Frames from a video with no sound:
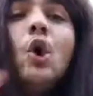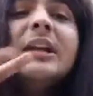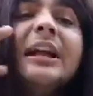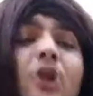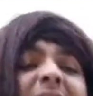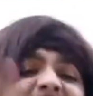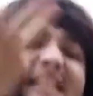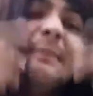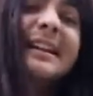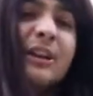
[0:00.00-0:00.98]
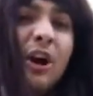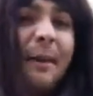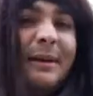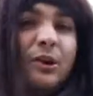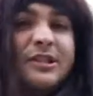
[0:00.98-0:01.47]
सोना तो नसीब ही नहीं
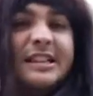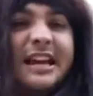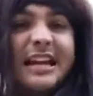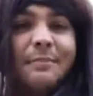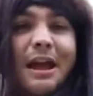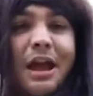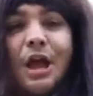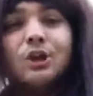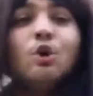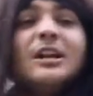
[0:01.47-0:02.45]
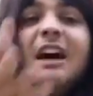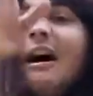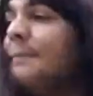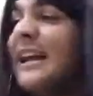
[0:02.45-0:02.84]
होगा मेरे को जिंदगी में क्योंकि नवाब